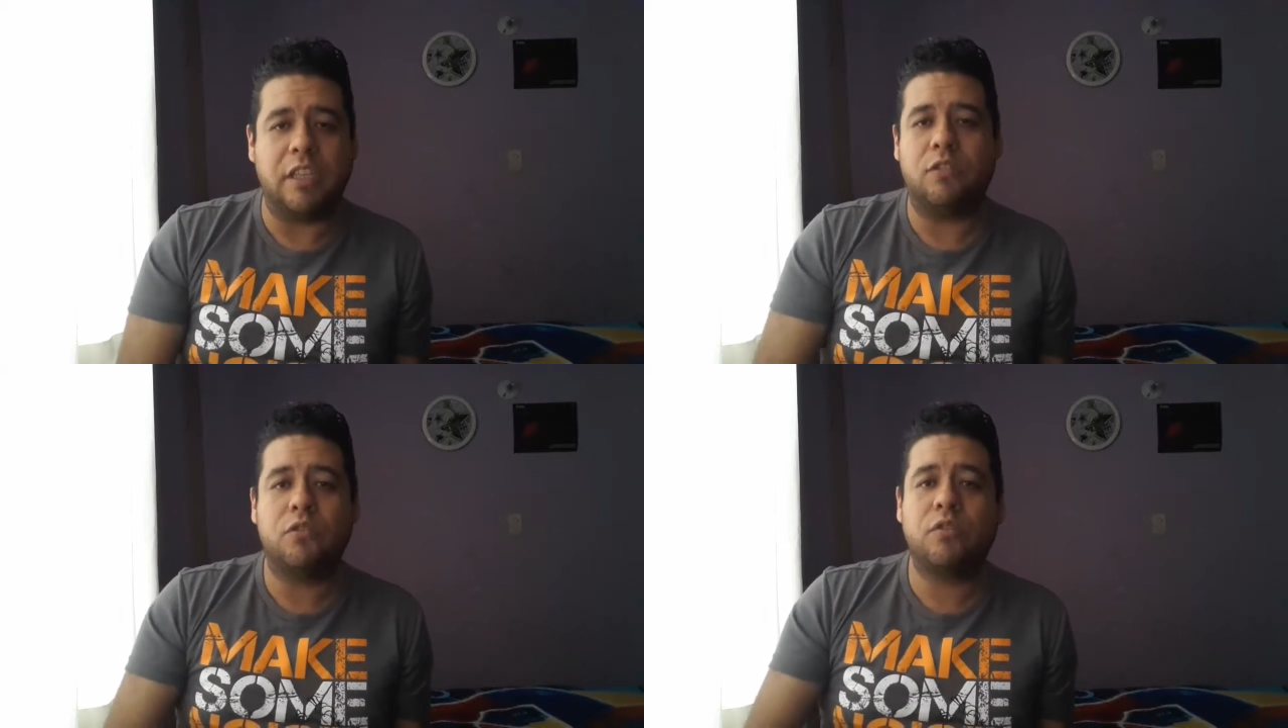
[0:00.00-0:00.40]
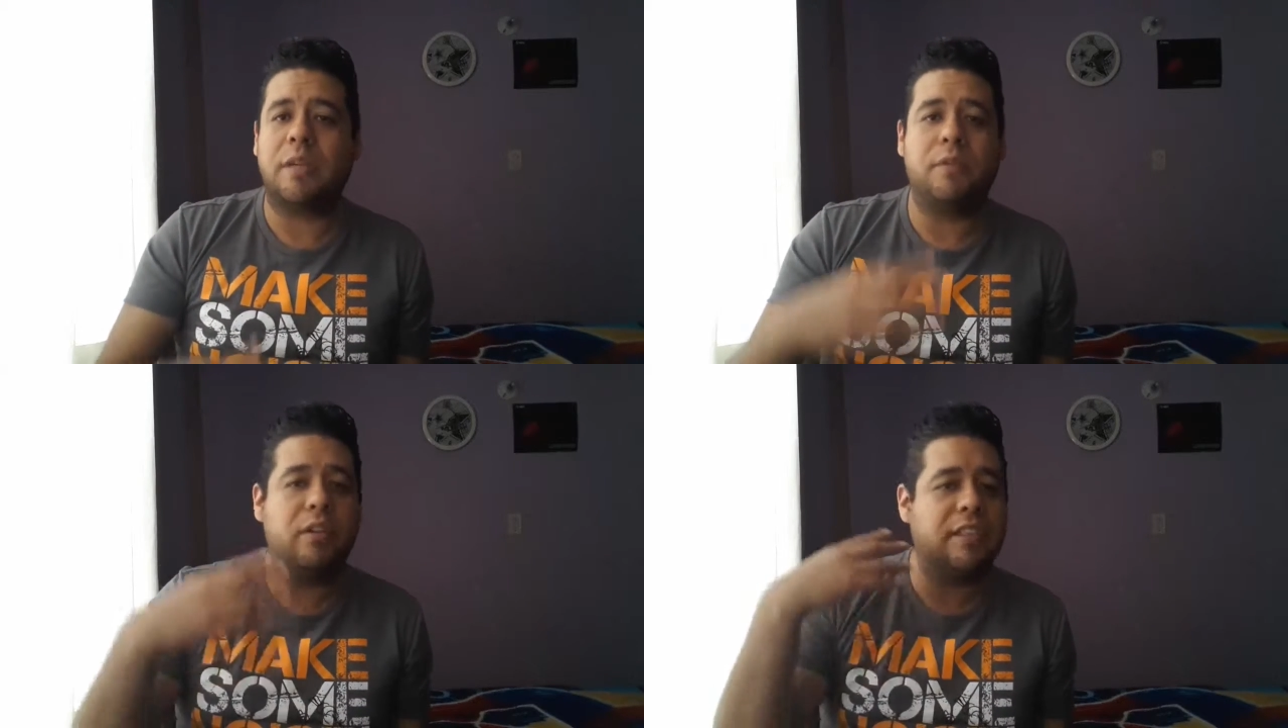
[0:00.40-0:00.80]
que son
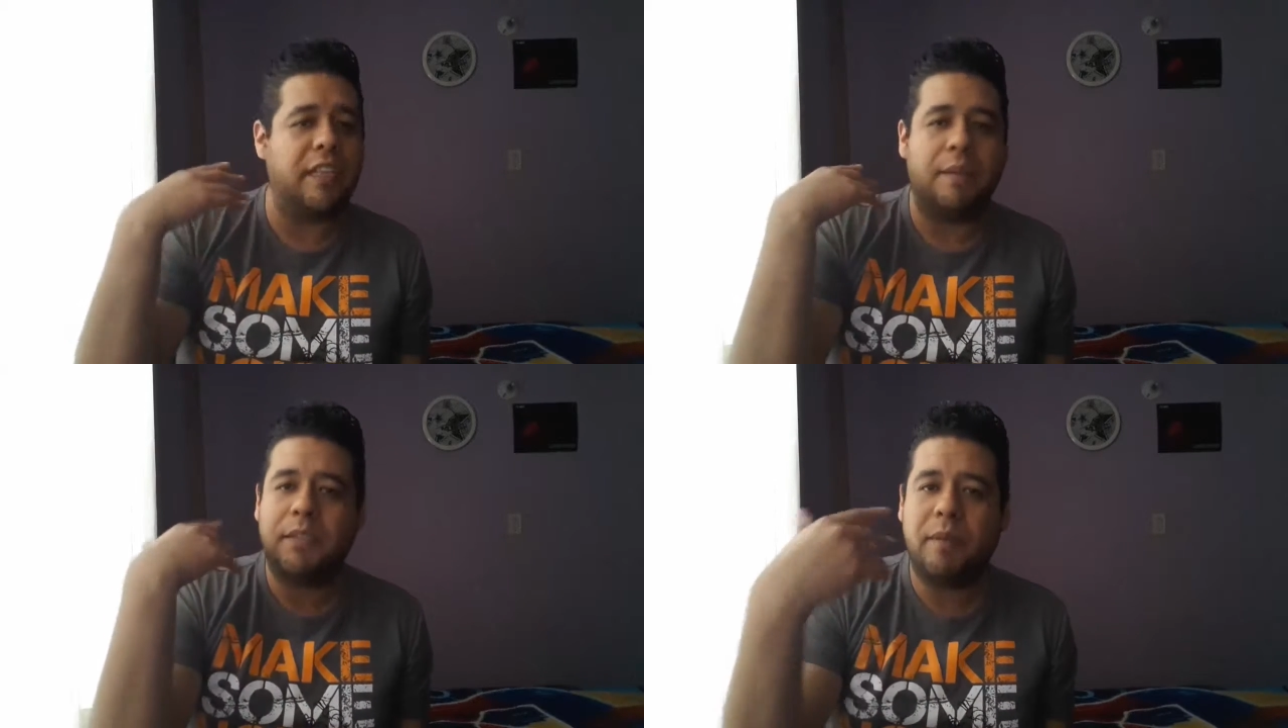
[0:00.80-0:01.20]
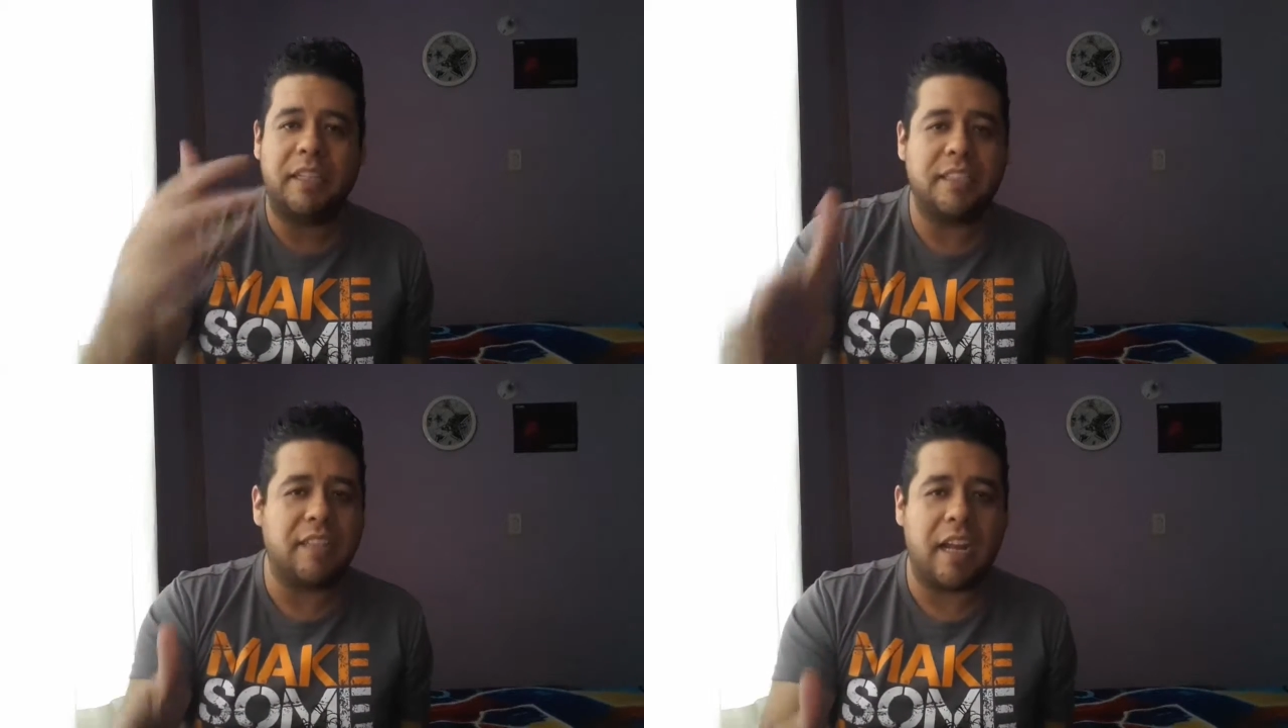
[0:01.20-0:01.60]
suscriptores que nada más
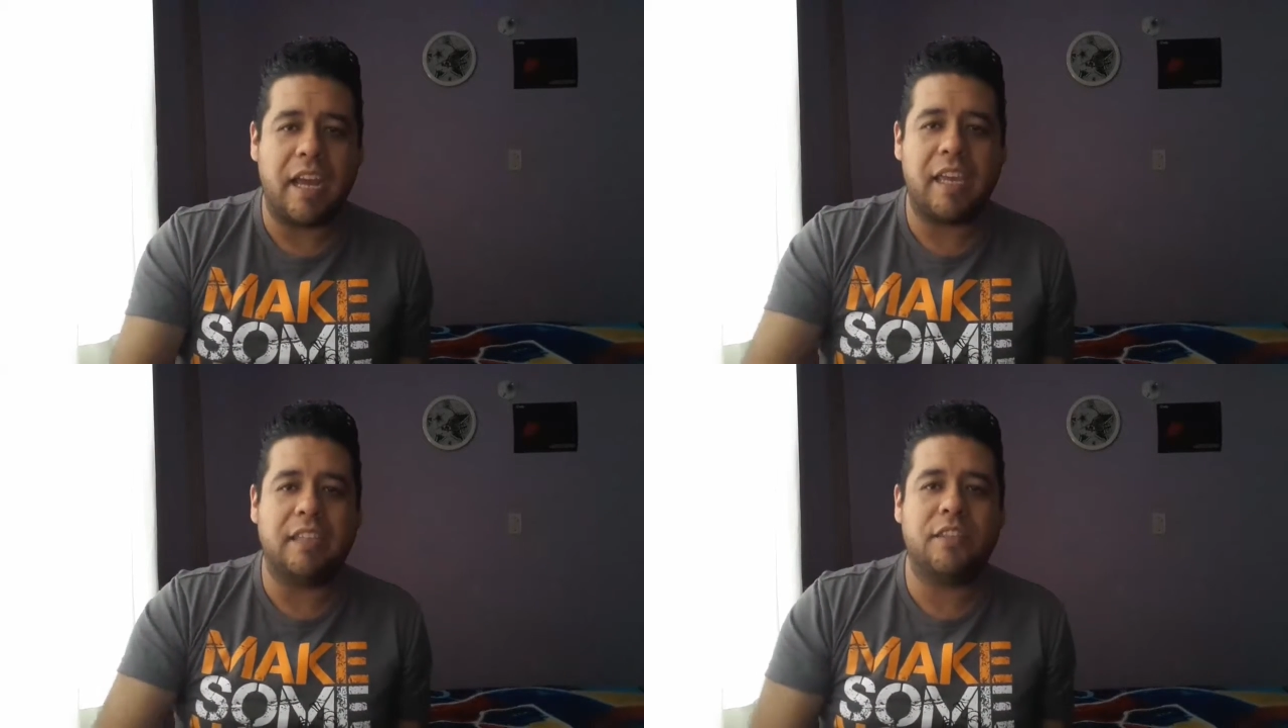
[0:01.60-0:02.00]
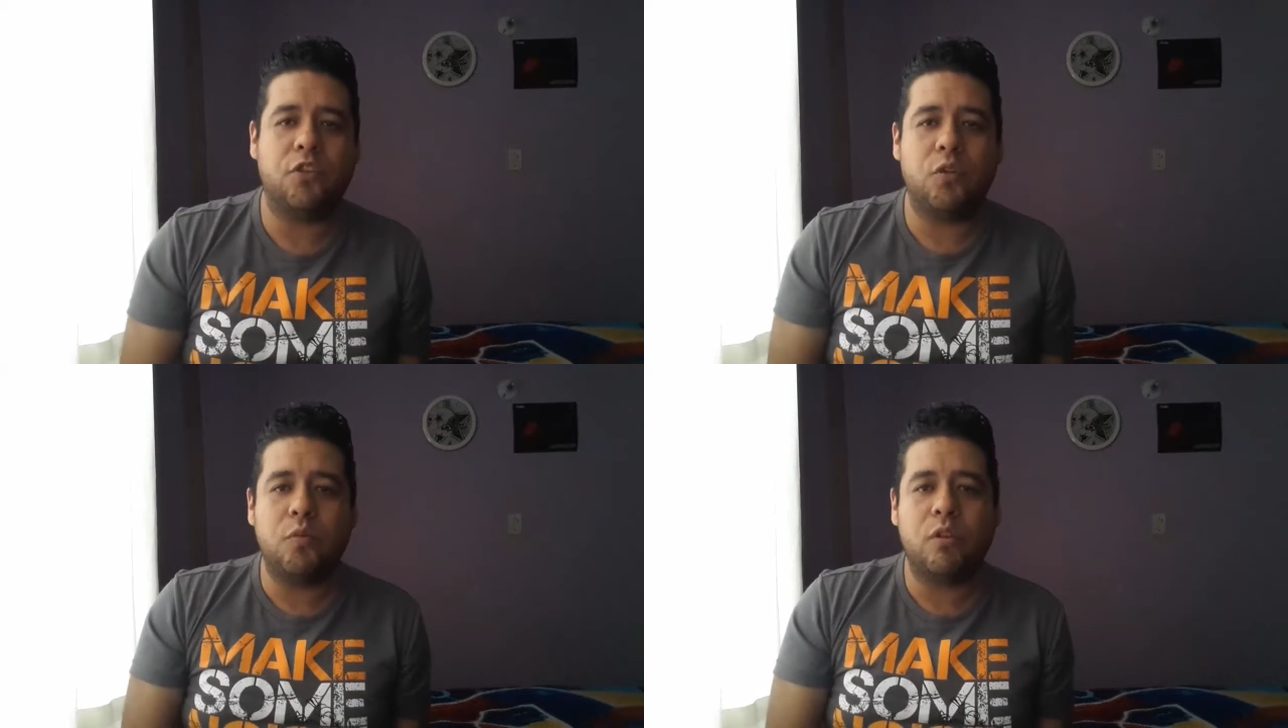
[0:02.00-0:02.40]
van a estar ahí
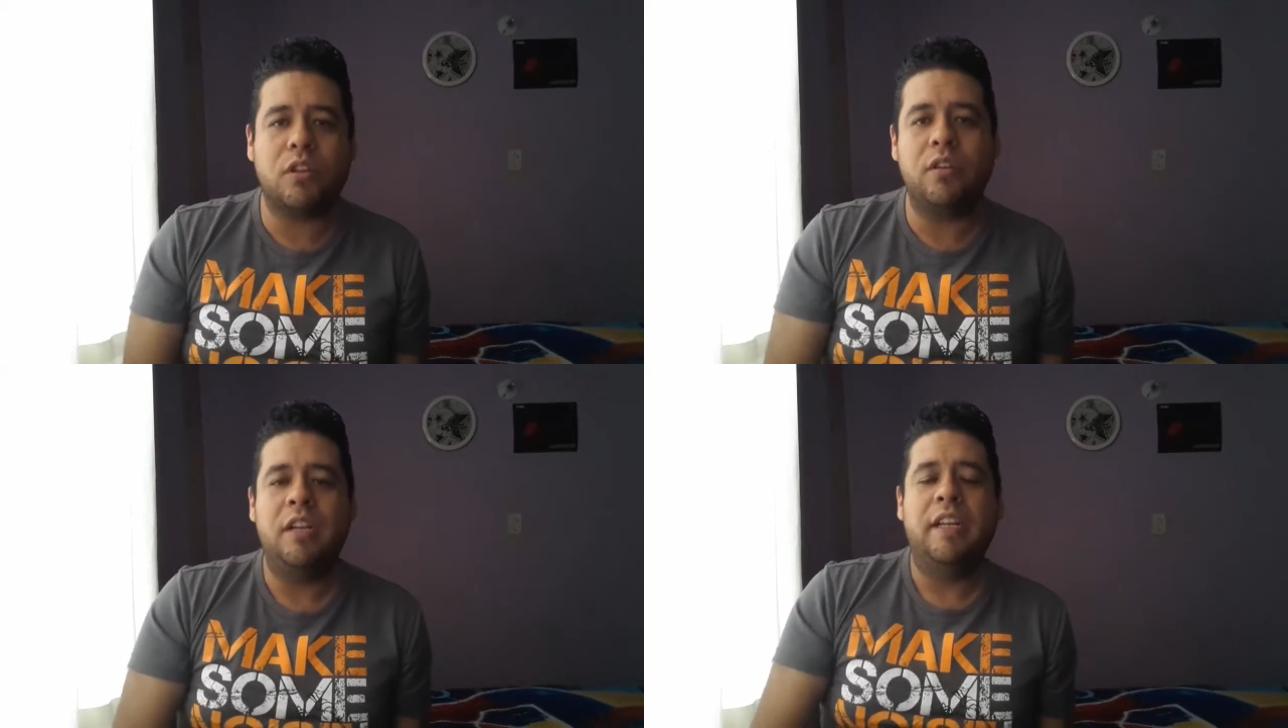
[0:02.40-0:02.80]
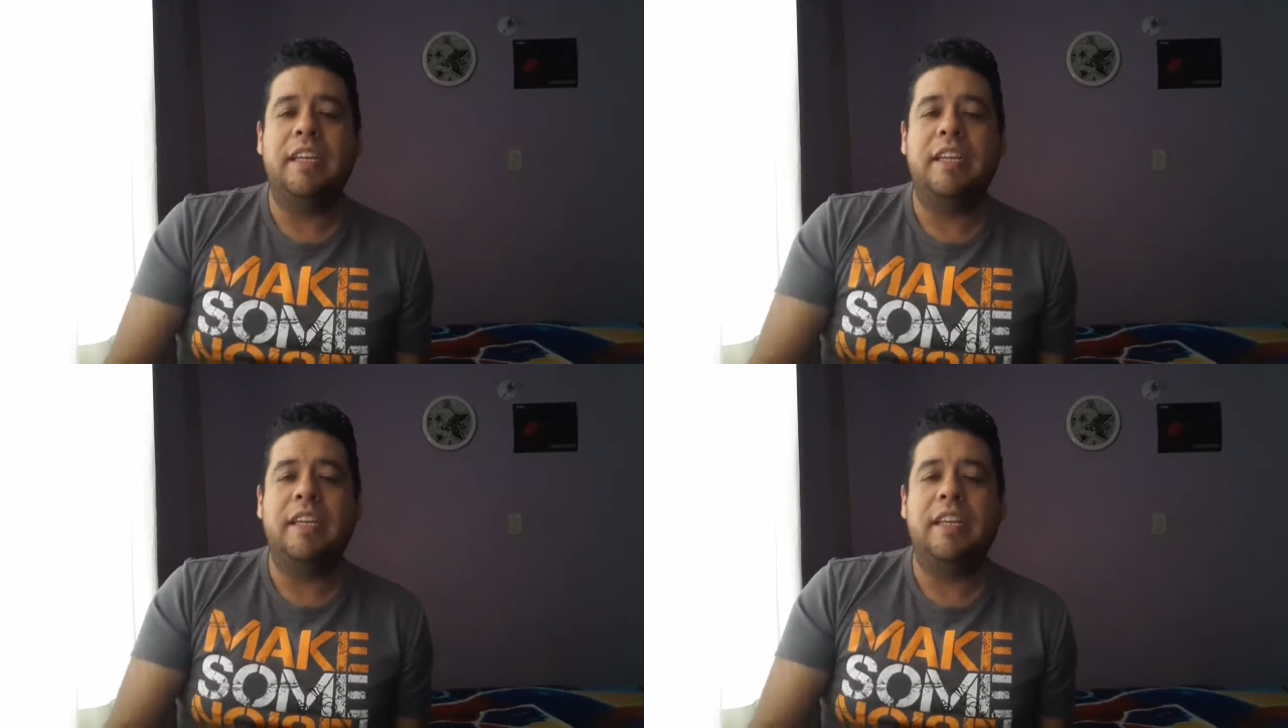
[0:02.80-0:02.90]
haciendo bulto